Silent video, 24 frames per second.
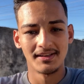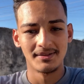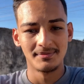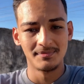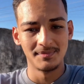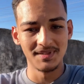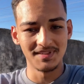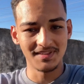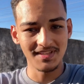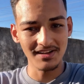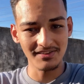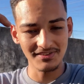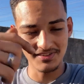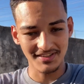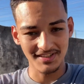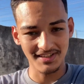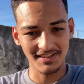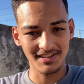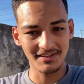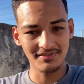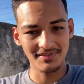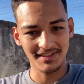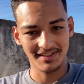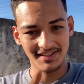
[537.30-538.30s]
Me segue no
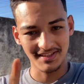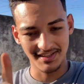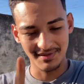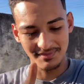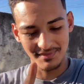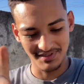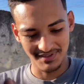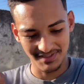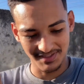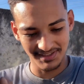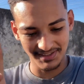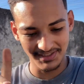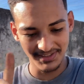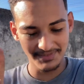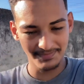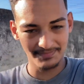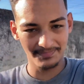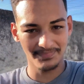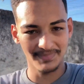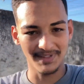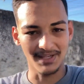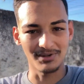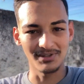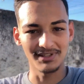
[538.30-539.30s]
Instagram, vai estar aqui meu Instagram.
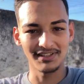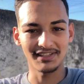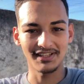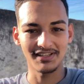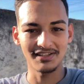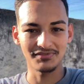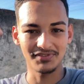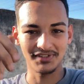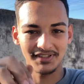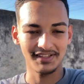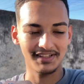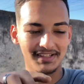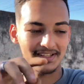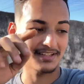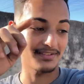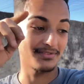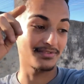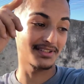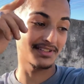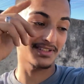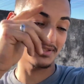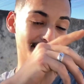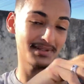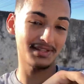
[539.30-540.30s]
Tá rolando a rifa da
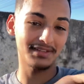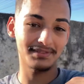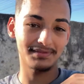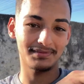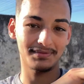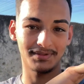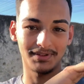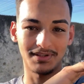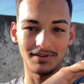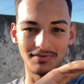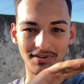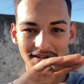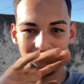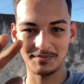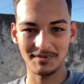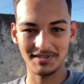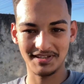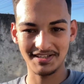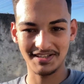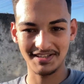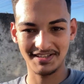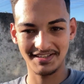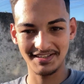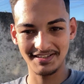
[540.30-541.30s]
caravana também. Não vou
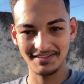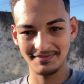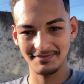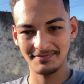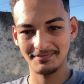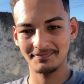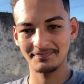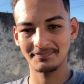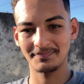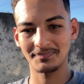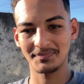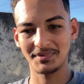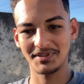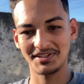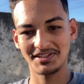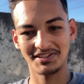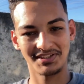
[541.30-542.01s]
explicar aqui, porque já